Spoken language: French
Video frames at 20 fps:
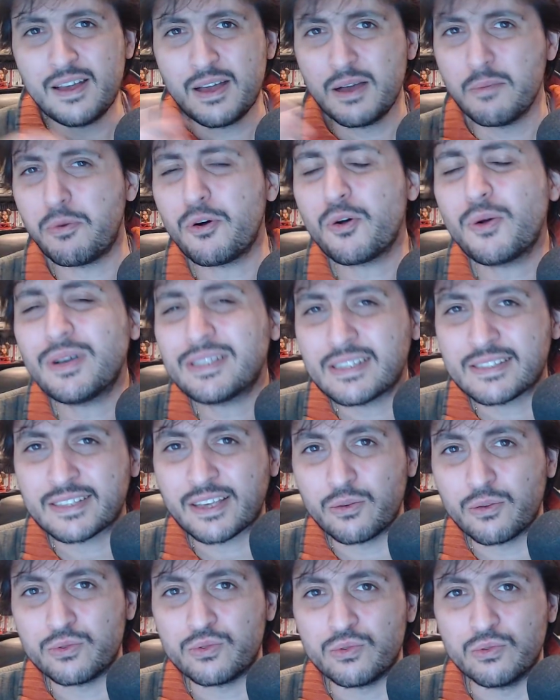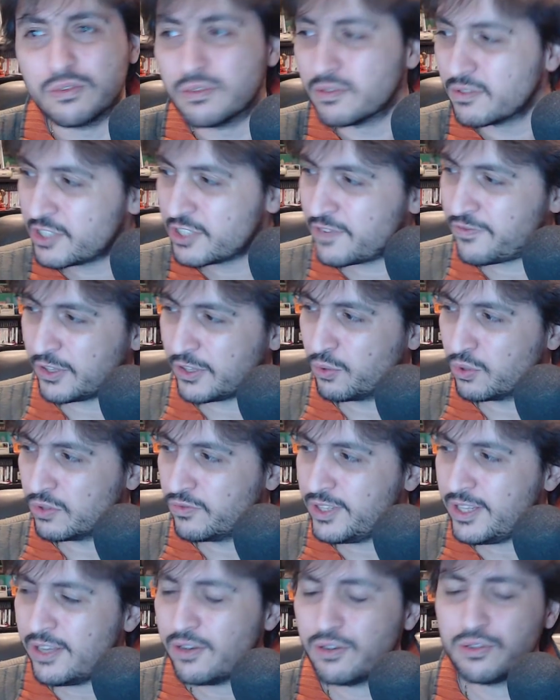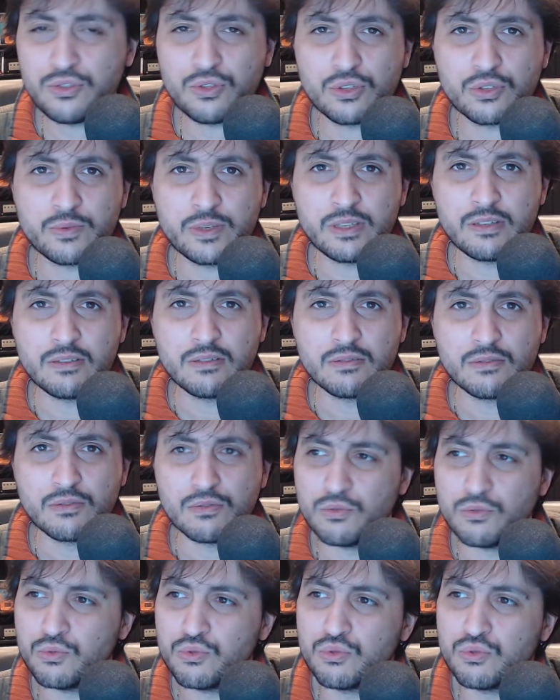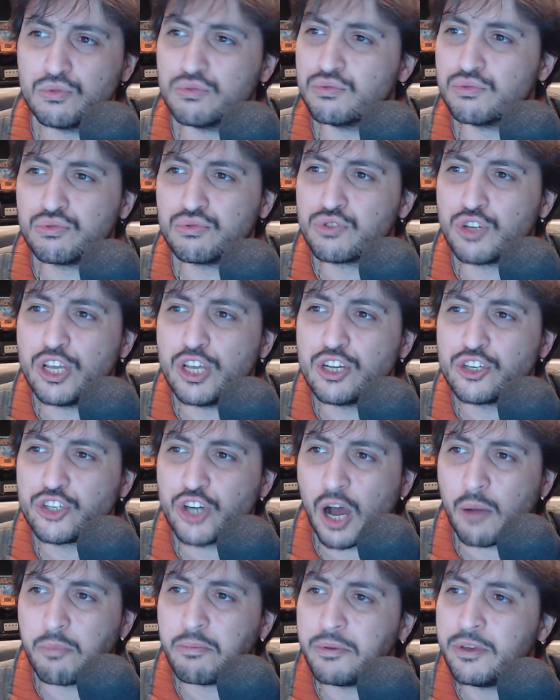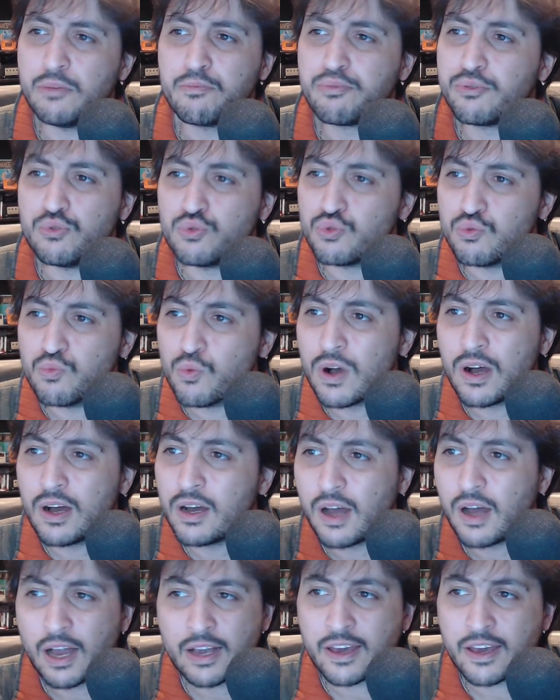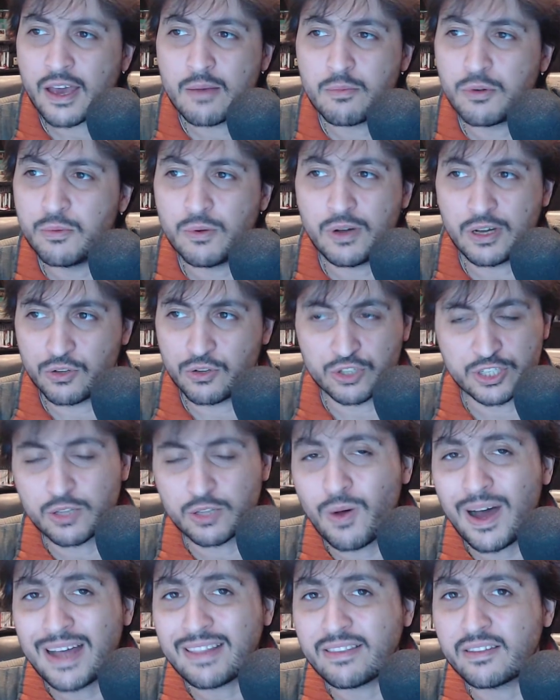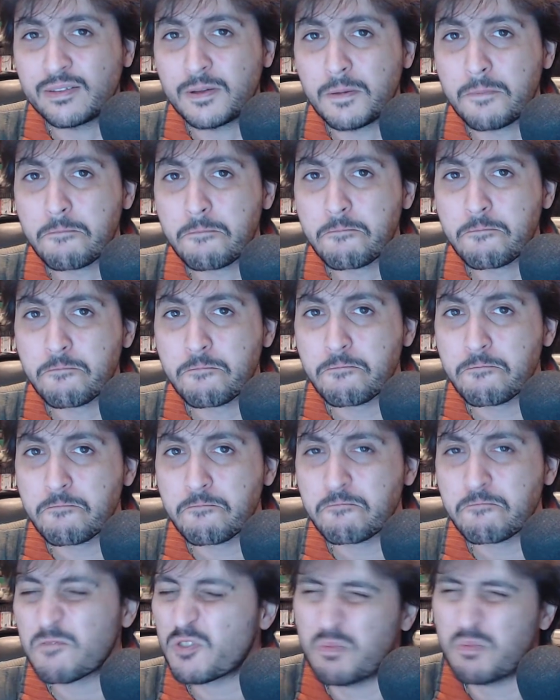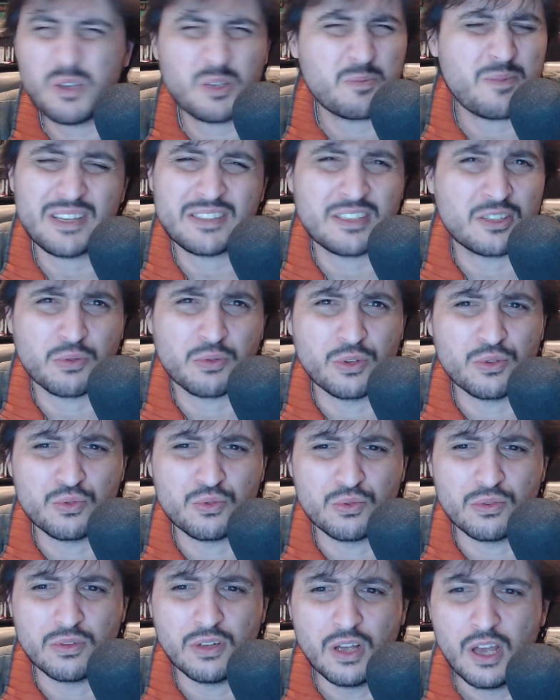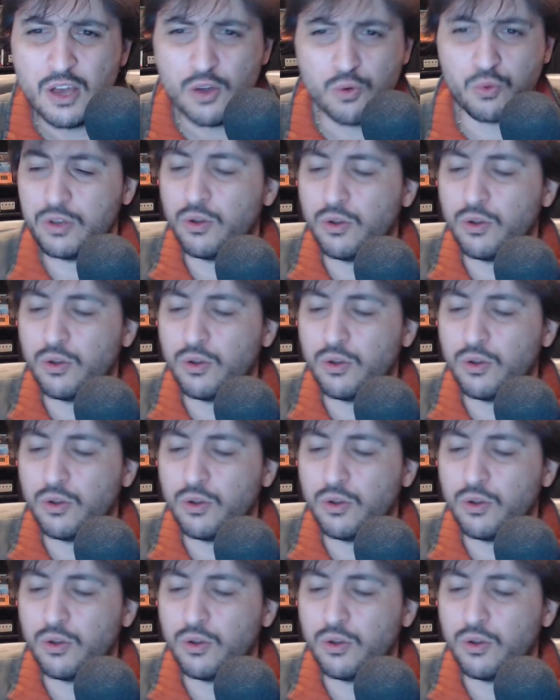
pourquoi ça serait Usul J'ai fait d'autres vidéos sur lui, où je l'ai écharpé plus ou moins agréablement à gauche à droite. Je pense pas que ce soit Usul, où il